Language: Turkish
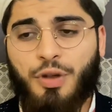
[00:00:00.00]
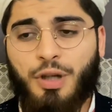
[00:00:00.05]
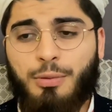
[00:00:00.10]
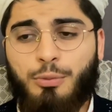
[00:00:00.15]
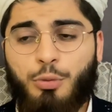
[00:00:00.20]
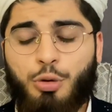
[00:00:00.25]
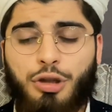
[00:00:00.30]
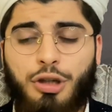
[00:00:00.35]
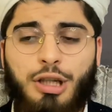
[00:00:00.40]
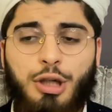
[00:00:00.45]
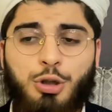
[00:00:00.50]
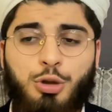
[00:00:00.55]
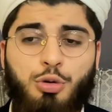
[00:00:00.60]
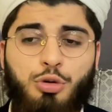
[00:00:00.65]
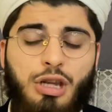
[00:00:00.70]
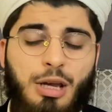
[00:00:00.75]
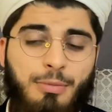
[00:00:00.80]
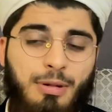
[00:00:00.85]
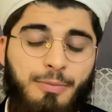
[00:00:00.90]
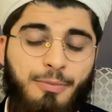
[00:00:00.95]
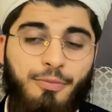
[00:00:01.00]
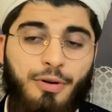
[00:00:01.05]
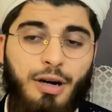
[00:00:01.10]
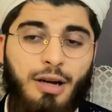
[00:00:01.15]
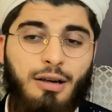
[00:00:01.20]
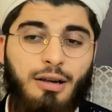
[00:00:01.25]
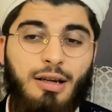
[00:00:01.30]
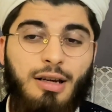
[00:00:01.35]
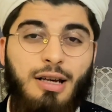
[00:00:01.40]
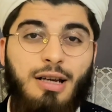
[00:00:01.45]
Bunda da şu sebep
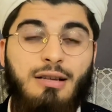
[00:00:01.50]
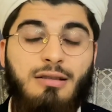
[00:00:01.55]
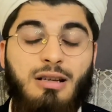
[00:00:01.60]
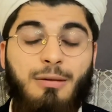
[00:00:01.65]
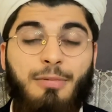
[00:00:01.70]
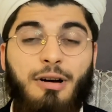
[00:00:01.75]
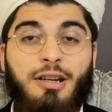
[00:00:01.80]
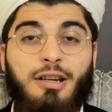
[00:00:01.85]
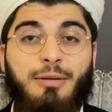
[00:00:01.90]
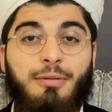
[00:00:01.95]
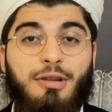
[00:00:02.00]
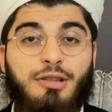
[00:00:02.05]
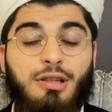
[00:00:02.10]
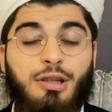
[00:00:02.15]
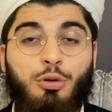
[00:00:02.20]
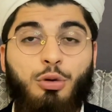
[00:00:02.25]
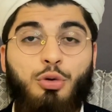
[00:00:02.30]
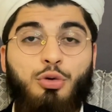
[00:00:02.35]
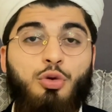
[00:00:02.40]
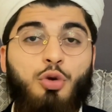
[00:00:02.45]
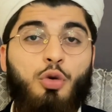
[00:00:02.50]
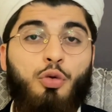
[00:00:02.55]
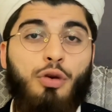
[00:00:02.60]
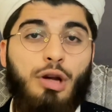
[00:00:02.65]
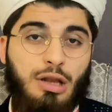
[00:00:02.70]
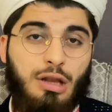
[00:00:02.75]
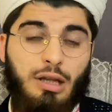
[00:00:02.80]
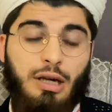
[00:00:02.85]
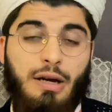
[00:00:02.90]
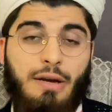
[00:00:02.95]
var. Sabah namazına güç
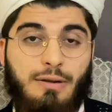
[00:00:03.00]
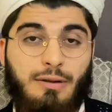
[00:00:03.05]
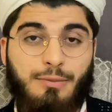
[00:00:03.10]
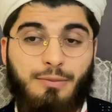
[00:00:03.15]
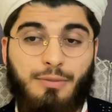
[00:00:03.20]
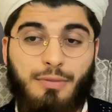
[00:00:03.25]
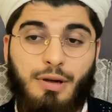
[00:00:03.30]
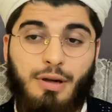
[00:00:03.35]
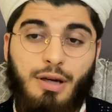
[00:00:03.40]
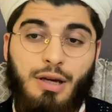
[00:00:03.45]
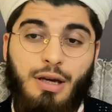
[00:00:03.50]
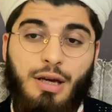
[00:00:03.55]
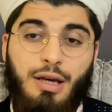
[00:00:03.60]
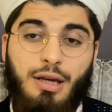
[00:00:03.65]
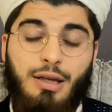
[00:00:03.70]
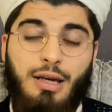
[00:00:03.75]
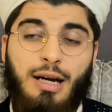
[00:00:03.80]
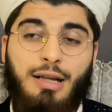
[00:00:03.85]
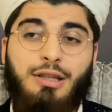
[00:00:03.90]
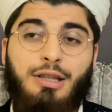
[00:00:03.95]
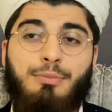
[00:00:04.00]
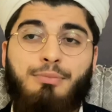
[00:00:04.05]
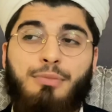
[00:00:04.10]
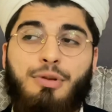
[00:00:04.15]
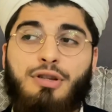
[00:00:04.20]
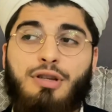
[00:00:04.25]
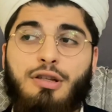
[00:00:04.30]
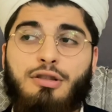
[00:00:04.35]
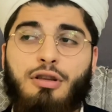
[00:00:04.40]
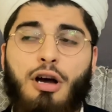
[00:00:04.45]
kuvvet lazım. Yani din
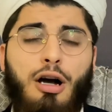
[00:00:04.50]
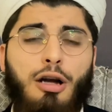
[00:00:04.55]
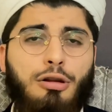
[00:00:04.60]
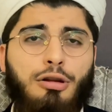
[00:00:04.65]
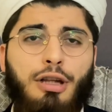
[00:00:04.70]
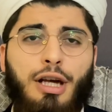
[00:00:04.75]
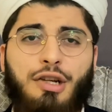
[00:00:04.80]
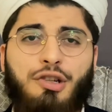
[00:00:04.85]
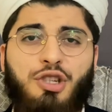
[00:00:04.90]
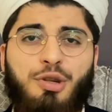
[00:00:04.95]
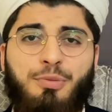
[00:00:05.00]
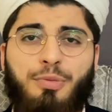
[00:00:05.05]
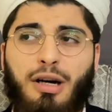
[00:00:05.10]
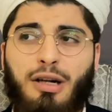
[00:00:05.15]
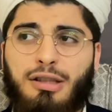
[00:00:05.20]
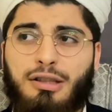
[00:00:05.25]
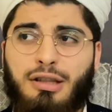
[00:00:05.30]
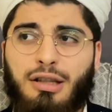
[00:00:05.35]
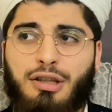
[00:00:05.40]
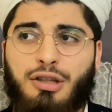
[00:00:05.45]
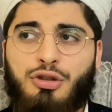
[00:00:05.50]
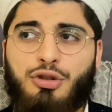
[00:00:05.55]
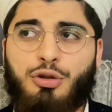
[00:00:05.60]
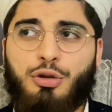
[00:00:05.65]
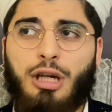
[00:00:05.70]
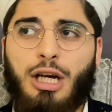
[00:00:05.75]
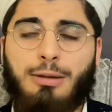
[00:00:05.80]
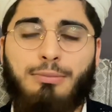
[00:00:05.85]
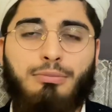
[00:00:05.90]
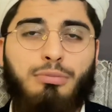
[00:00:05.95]
bize saatlerce ibadet et, hiç
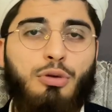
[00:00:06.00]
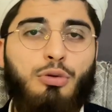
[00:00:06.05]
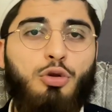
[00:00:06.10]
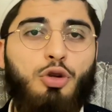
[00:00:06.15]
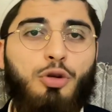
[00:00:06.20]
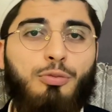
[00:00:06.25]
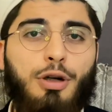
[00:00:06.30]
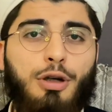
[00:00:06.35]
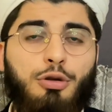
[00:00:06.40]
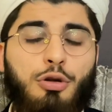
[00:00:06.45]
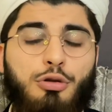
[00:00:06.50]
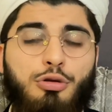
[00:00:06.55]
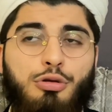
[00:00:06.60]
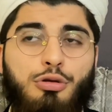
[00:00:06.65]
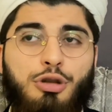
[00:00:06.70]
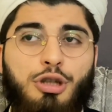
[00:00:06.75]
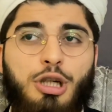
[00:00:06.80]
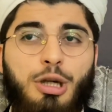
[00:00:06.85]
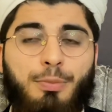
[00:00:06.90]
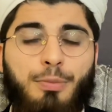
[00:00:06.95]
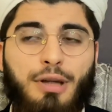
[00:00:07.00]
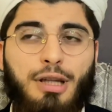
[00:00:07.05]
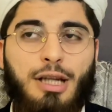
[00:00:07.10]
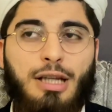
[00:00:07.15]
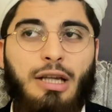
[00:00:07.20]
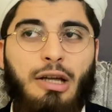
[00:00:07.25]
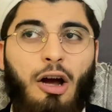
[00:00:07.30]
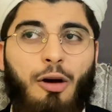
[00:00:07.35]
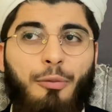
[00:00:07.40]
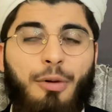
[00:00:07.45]
yatma, uyuma, gözünü
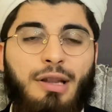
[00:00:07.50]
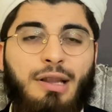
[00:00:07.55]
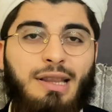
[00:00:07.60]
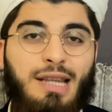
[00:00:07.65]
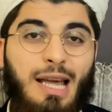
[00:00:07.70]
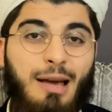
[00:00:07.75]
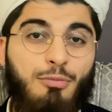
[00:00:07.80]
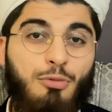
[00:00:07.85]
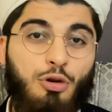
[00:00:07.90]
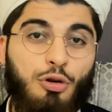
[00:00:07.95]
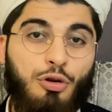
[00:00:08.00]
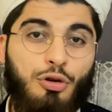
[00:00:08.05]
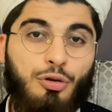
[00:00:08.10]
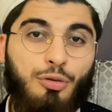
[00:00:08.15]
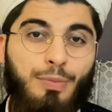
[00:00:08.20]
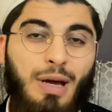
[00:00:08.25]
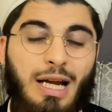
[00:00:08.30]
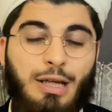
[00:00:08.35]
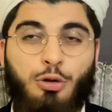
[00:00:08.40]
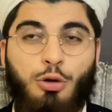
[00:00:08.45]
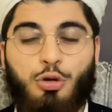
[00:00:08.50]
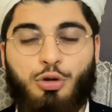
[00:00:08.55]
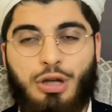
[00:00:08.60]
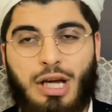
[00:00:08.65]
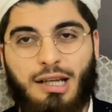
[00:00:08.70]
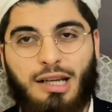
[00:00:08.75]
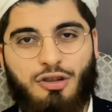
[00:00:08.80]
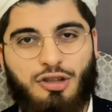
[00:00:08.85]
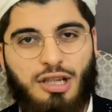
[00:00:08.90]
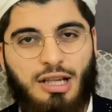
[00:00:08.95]
kırpmadan devam et demiyor. Belki
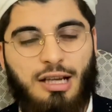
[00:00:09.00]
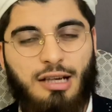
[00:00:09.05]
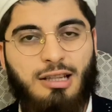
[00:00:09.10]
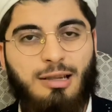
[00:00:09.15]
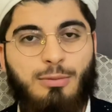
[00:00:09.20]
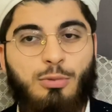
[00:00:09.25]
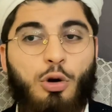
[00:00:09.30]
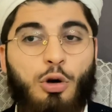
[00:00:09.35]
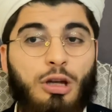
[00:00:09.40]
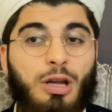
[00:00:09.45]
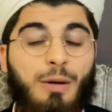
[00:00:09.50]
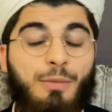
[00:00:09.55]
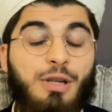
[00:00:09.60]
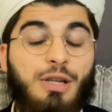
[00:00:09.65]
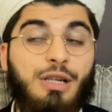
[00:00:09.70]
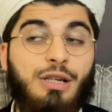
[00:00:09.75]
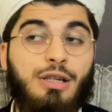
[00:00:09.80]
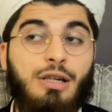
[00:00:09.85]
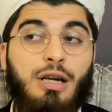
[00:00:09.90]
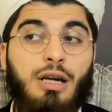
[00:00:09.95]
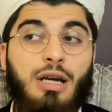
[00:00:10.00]
özel gecelerde bu olabilir.